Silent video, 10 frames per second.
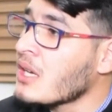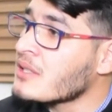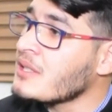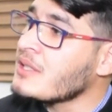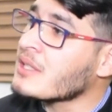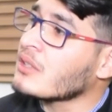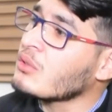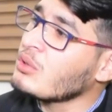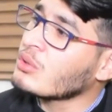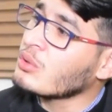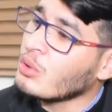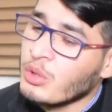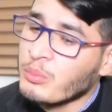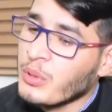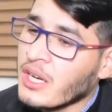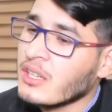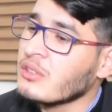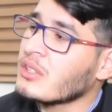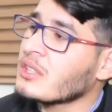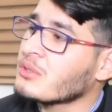सीट्स है तो वो कौन पागल
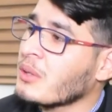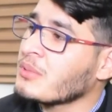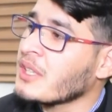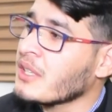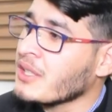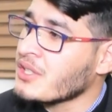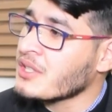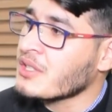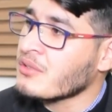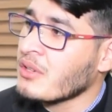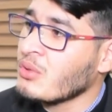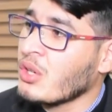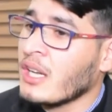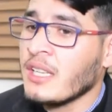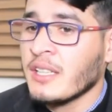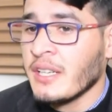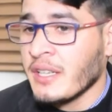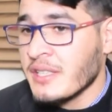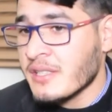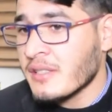होगा जो अपनी नशिस्तें जो है वो खाली
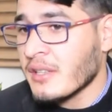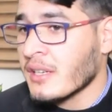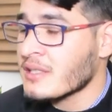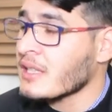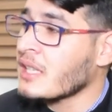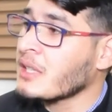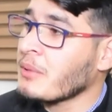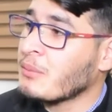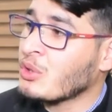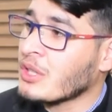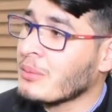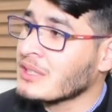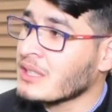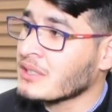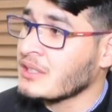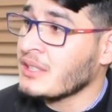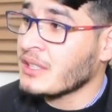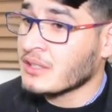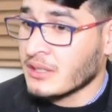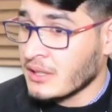करेंगे इसी तरह सेनेट में भी उनके पास
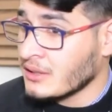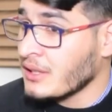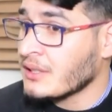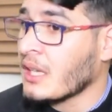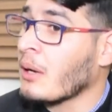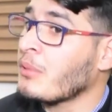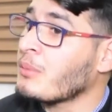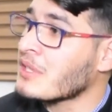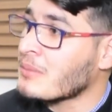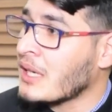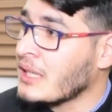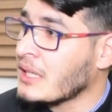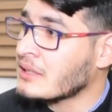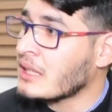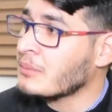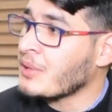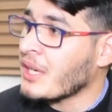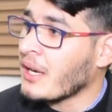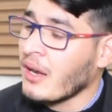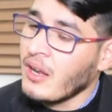अक्सरियत की सीट्स है पीपल्स पार्टी के साथ भी
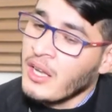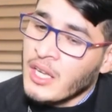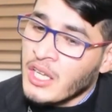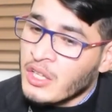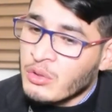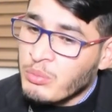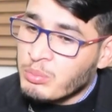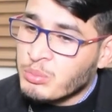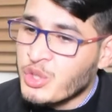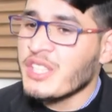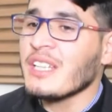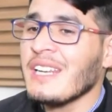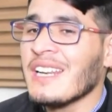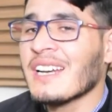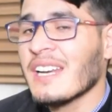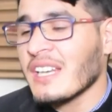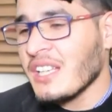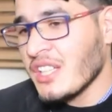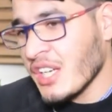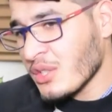है तो मुझे नहीं लग रहा कि
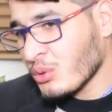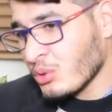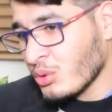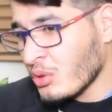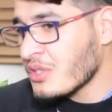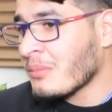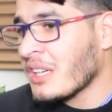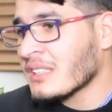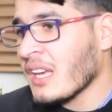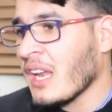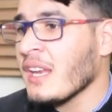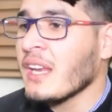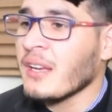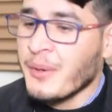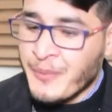ये जो दो जमातें हैं ये